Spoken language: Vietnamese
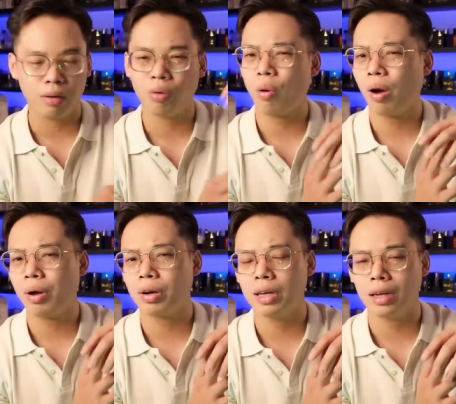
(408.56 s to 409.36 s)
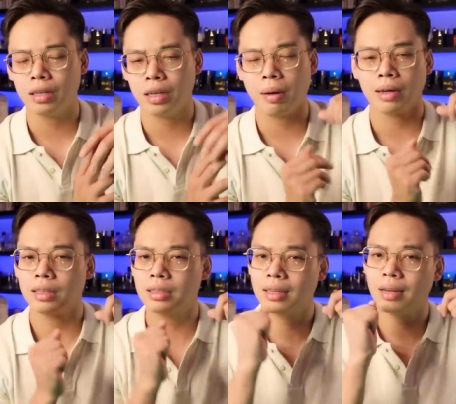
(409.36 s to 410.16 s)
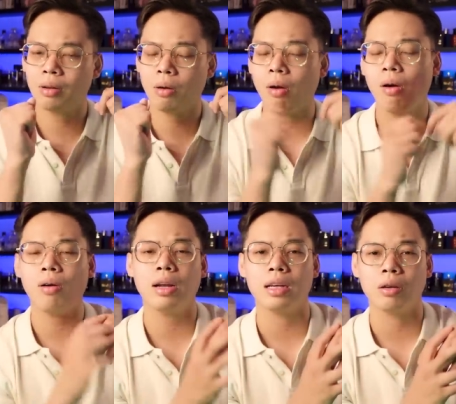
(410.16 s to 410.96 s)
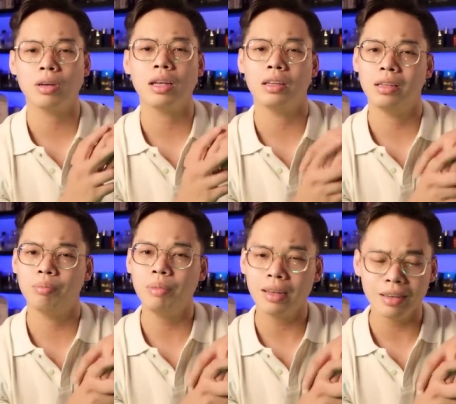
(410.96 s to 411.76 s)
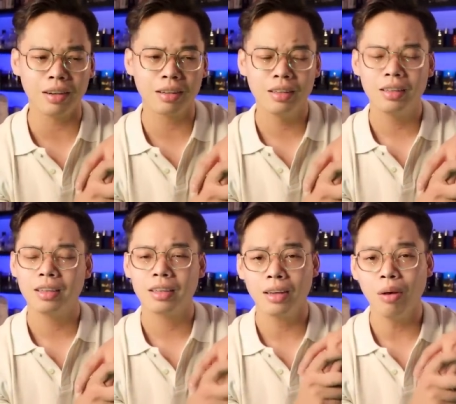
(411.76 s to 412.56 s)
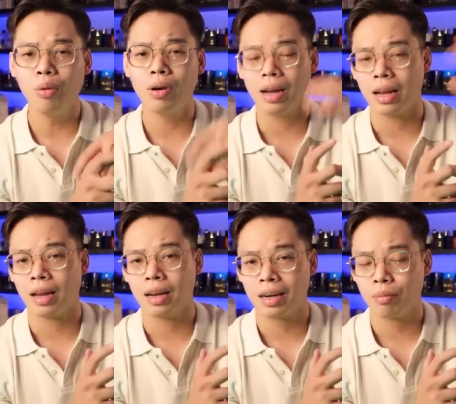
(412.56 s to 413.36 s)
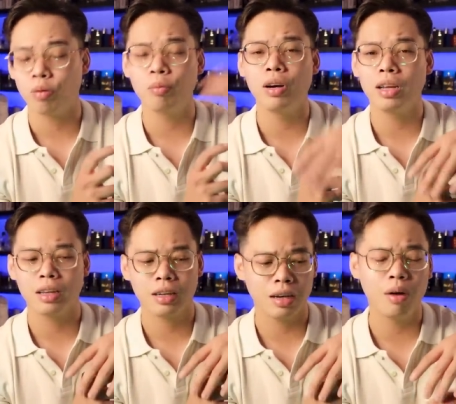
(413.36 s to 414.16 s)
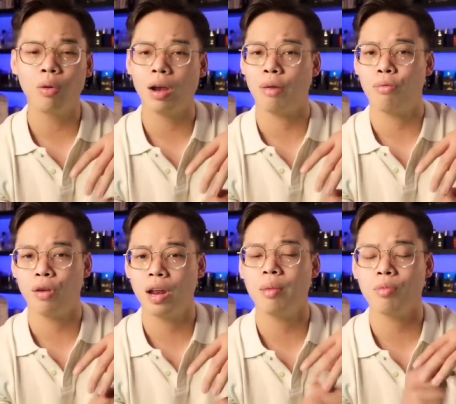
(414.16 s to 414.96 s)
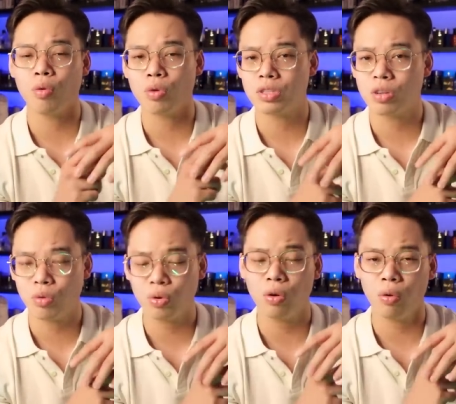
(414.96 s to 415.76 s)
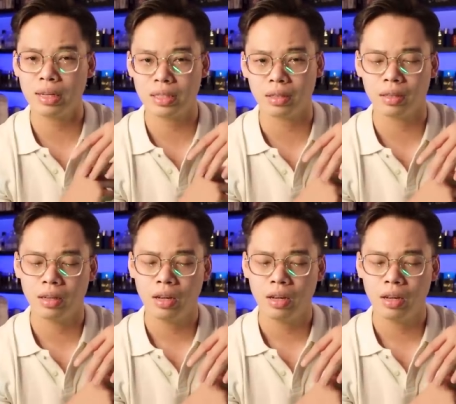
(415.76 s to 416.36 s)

này nó quá hoàn thiện thì các bạn sẽ rất khó để có thể biết được đâu là năm 40 đâu là flame của The Good Collection